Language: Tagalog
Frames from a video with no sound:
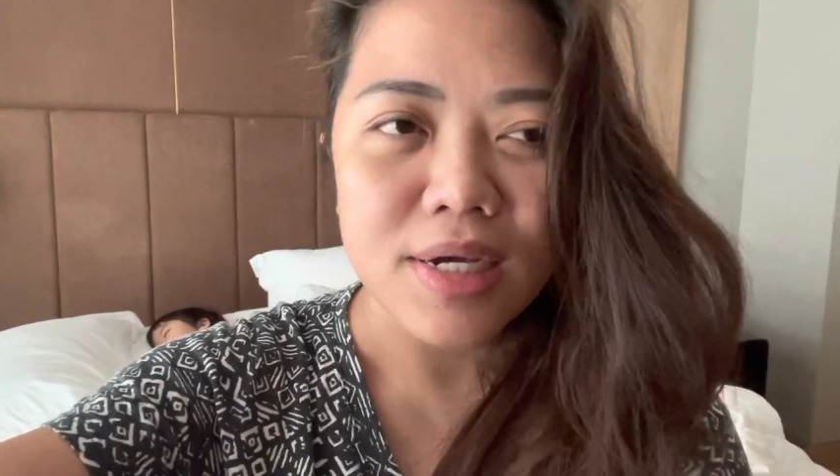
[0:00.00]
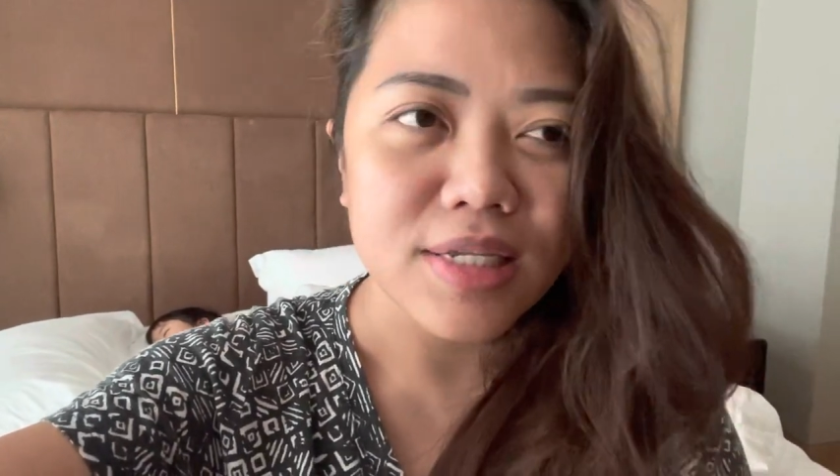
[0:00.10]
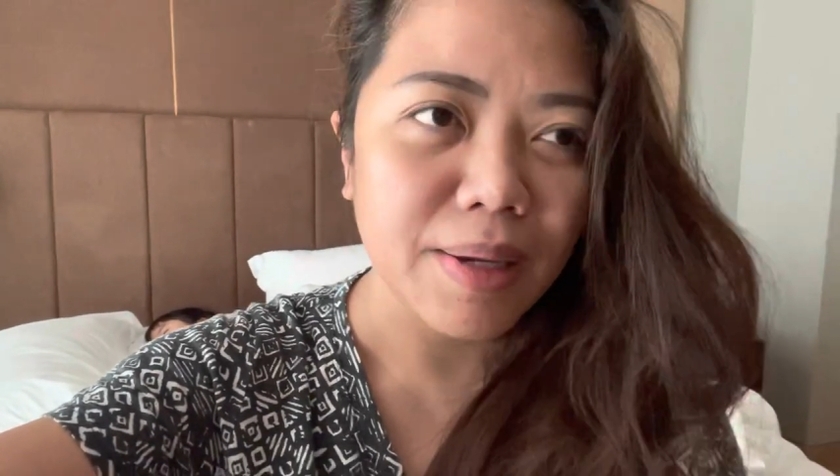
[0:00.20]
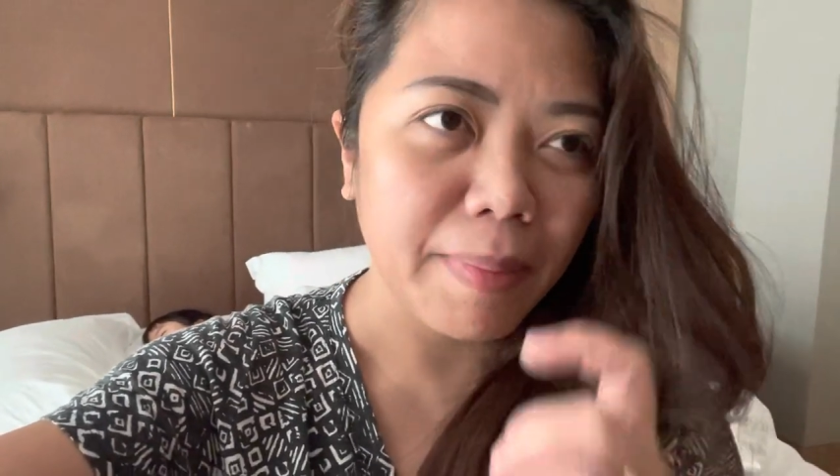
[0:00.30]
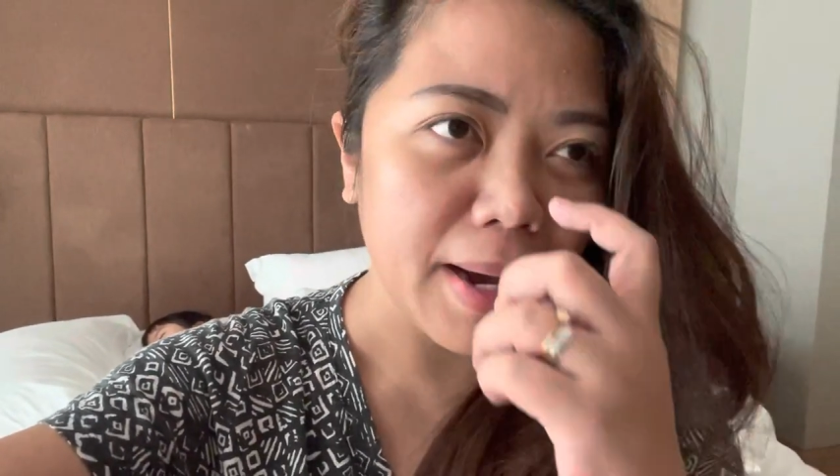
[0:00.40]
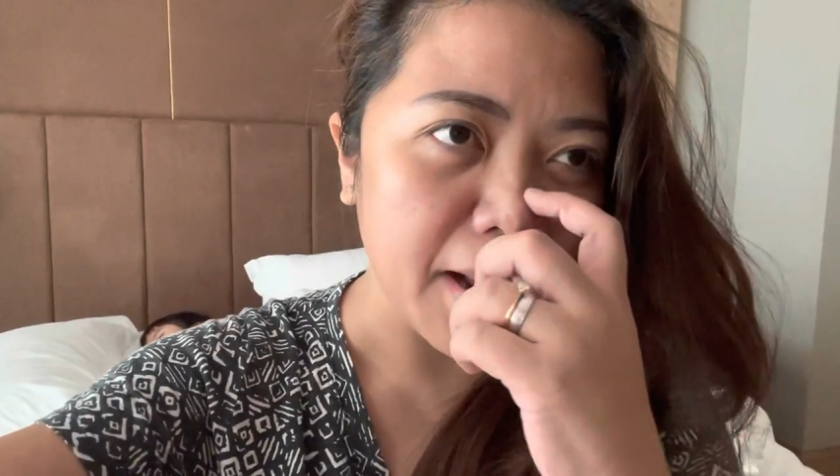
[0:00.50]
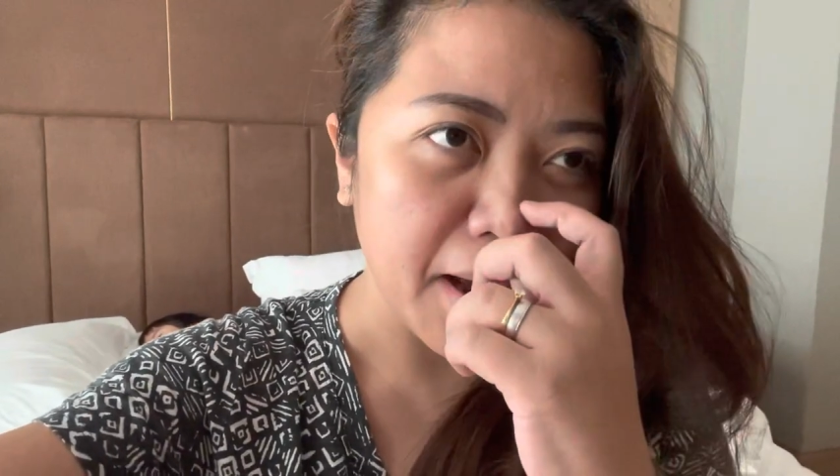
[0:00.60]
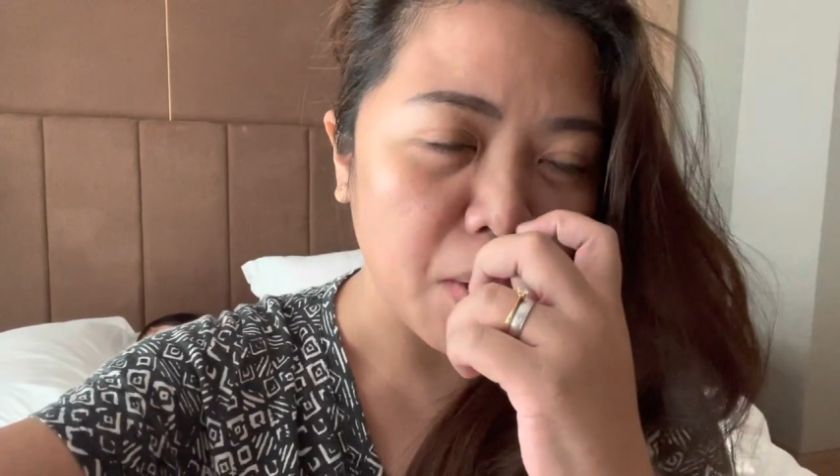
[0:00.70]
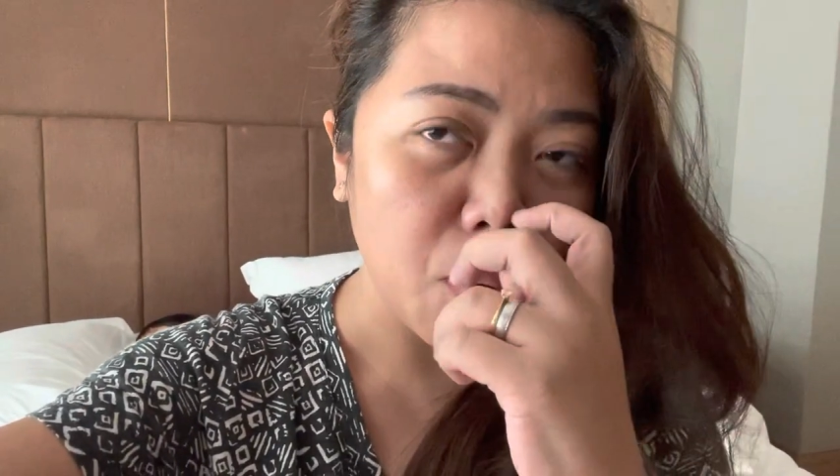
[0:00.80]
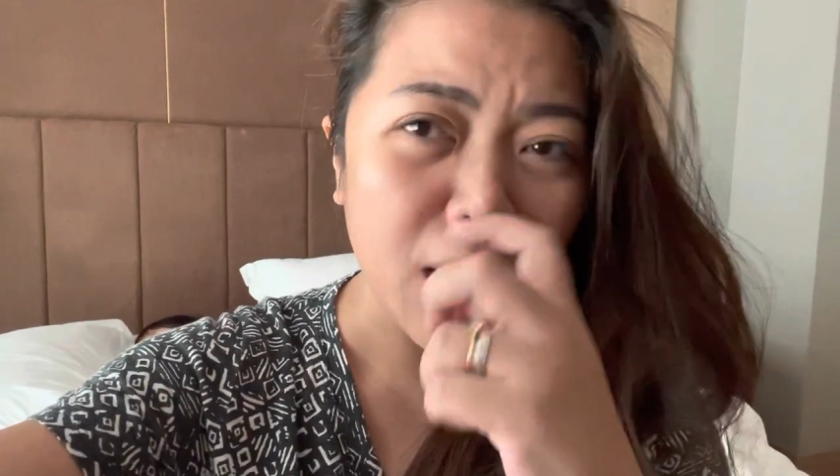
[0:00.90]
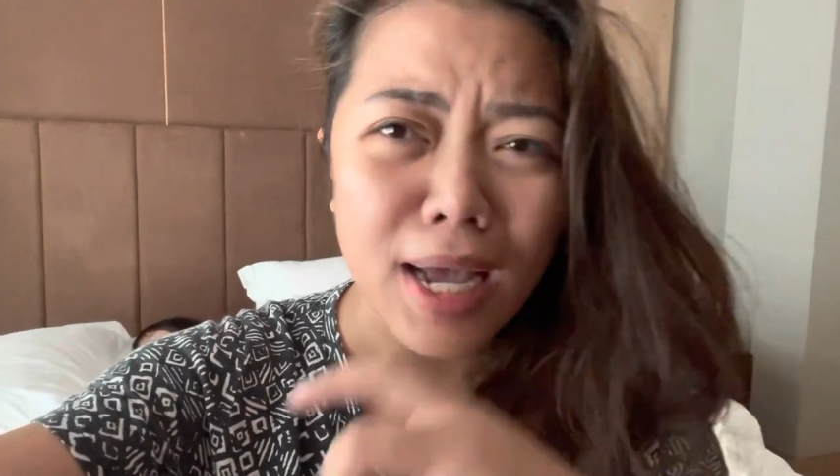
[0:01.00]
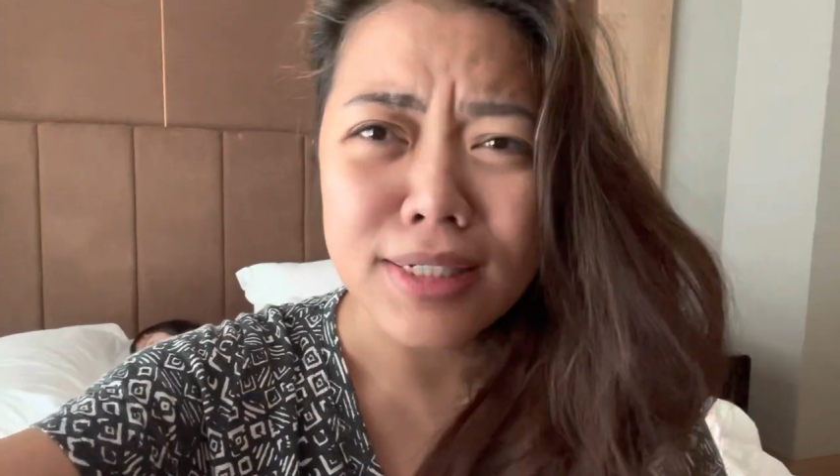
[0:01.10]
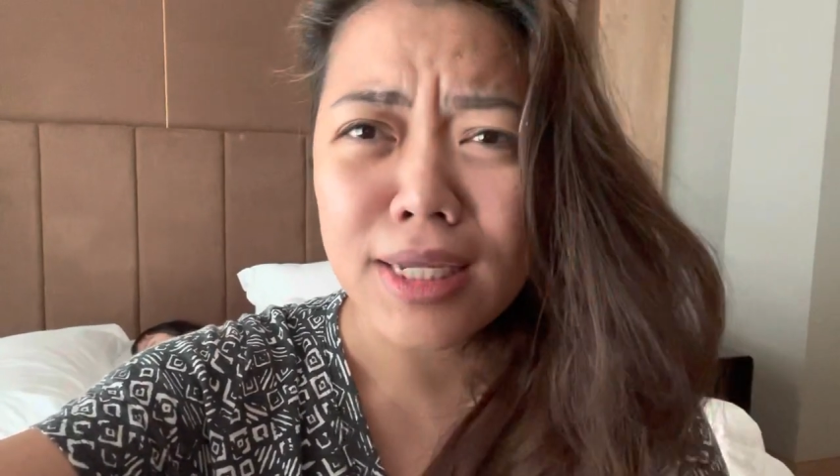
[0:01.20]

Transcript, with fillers: Kasi pala, wala